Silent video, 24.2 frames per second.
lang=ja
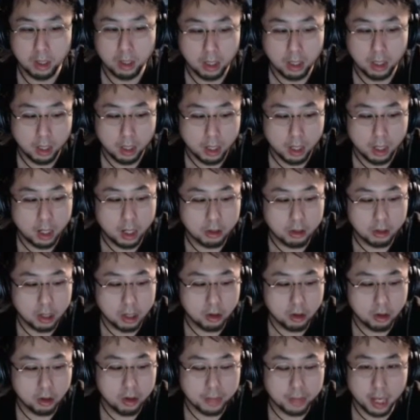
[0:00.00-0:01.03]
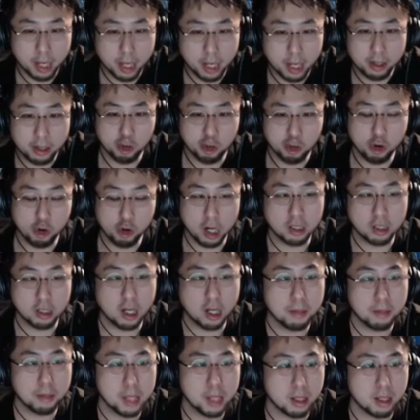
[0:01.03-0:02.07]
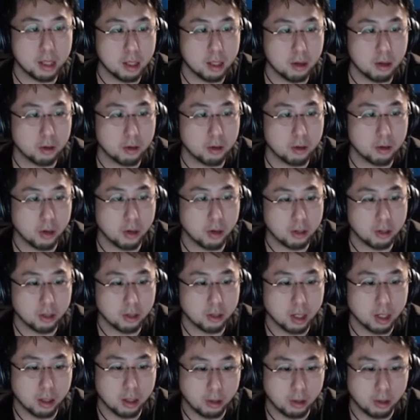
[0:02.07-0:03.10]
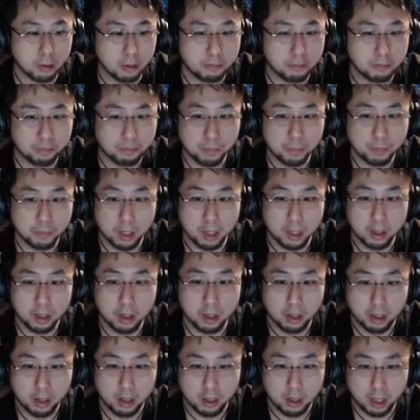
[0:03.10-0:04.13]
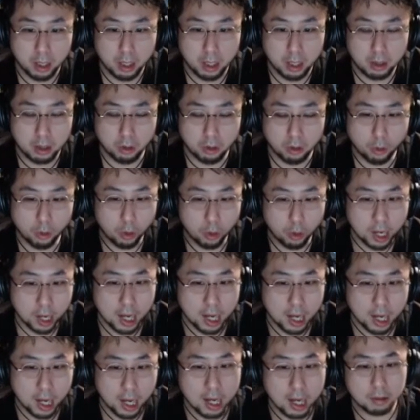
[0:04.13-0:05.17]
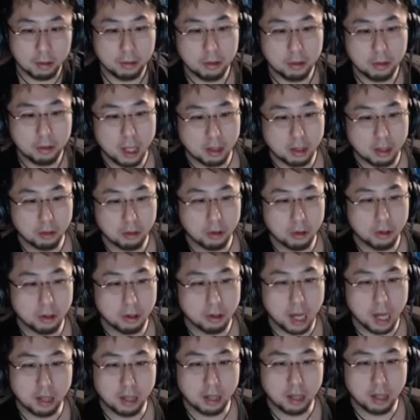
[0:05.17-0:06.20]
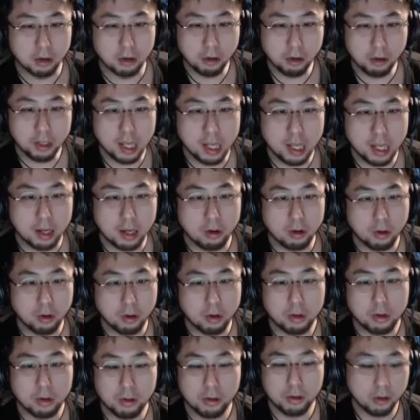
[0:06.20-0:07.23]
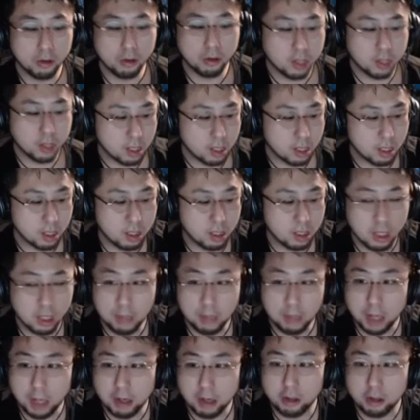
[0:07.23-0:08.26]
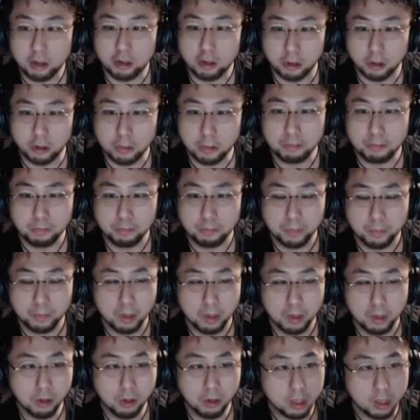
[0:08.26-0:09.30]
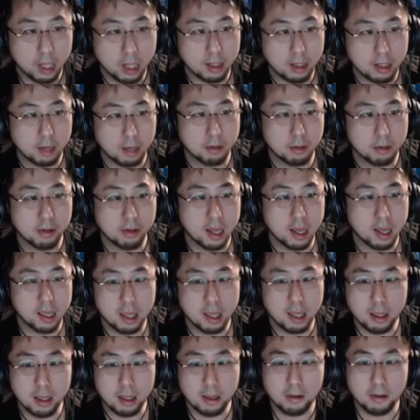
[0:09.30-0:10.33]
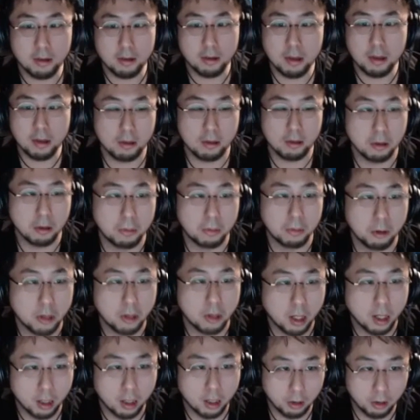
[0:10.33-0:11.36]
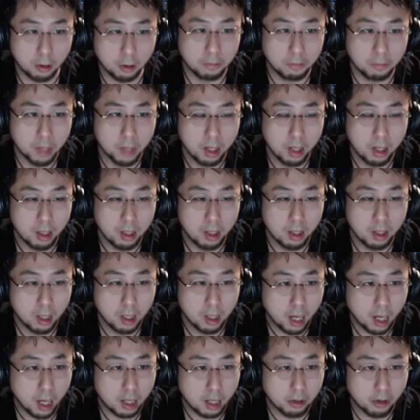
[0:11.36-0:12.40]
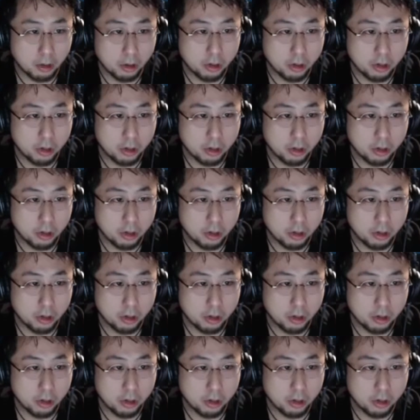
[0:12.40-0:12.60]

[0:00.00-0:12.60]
あの、例えば、聴覚過敏っていうのがあるんだけど、えっ、ー、と、俺が普段ど、あの、ノンタン、ノンタン今いるでしょノンタン多分最近気づいてると思うんだけど、あの、